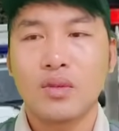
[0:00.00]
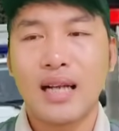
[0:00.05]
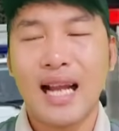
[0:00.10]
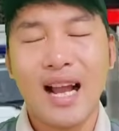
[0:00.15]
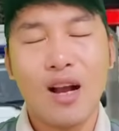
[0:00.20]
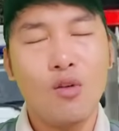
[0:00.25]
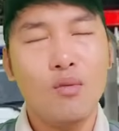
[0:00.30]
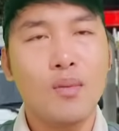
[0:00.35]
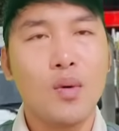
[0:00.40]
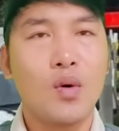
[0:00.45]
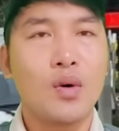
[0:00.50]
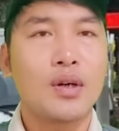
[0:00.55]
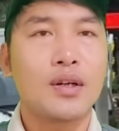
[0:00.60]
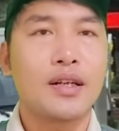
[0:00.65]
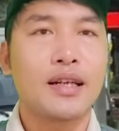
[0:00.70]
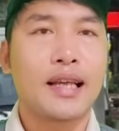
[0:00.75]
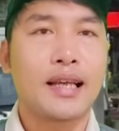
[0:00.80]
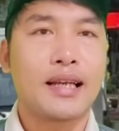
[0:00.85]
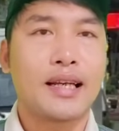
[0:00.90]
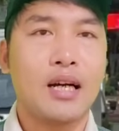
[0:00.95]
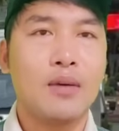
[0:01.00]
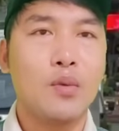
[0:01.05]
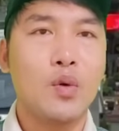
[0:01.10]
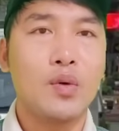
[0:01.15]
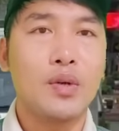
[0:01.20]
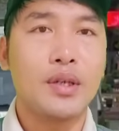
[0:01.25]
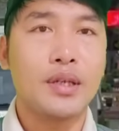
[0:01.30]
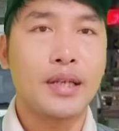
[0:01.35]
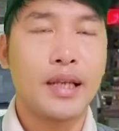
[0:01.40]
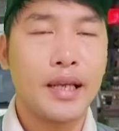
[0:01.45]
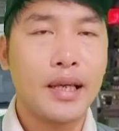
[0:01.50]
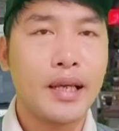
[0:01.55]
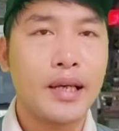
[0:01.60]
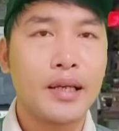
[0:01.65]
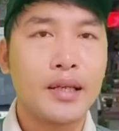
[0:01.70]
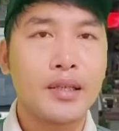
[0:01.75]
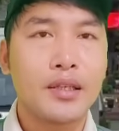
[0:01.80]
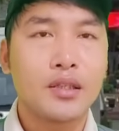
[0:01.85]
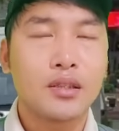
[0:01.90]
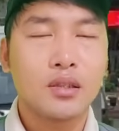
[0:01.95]
cáo buộc người này cáo buộc người kia
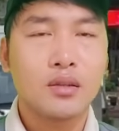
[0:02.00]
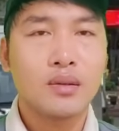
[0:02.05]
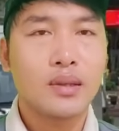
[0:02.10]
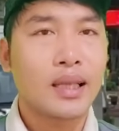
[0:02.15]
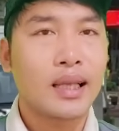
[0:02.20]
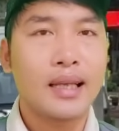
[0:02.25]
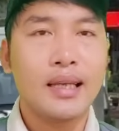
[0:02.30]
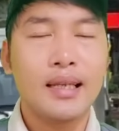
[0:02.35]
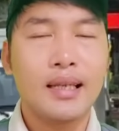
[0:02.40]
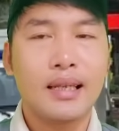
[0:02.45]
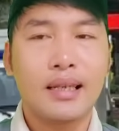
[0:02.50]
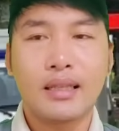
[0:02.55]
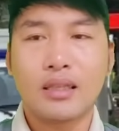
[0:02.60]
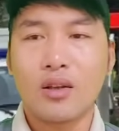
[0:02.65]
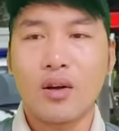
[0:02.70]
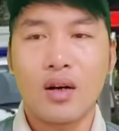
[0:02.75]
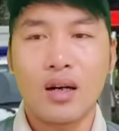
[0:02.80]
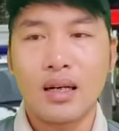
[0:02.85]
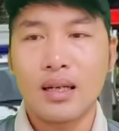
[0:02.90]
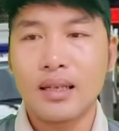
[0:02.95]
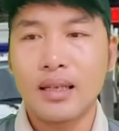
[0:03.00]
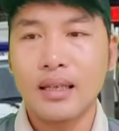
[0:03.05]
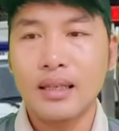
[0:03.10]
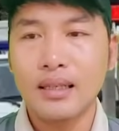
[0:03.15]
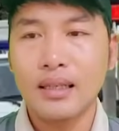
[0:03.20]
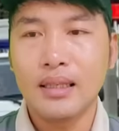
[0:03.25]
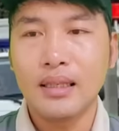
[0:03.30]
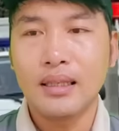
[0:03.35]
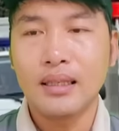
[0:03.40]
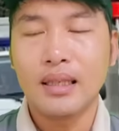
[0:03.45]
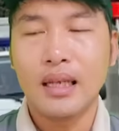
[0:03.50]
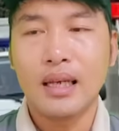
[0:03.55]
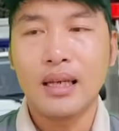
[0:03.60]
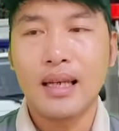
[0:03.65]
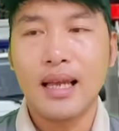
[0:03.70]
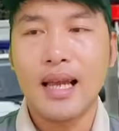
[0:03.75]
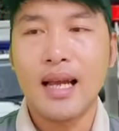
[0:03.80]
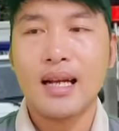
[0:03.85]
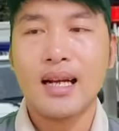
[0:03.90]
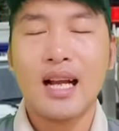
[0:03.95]
chúng ta thấy là toàn là những lời
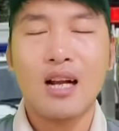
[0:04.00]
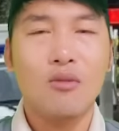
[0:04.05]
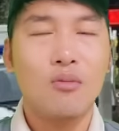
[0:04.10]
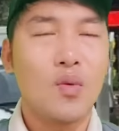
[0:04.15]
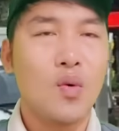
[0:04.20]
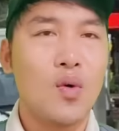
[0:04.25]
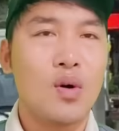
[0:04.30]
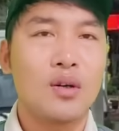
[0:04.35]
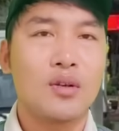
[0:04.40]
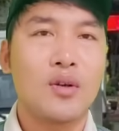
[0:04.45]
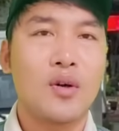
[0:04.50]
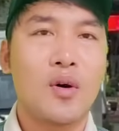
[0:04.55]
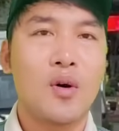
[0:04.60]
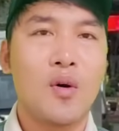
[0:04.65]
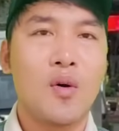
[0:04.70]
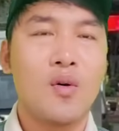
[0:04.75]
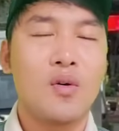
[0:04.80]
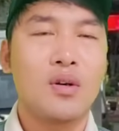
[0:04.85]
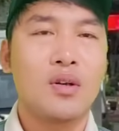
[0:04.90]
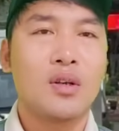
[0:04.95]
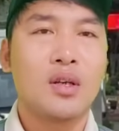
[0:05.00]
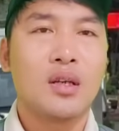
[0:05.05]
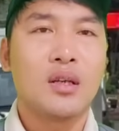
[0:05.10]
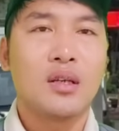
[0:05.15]
lẽ cáo buộc vô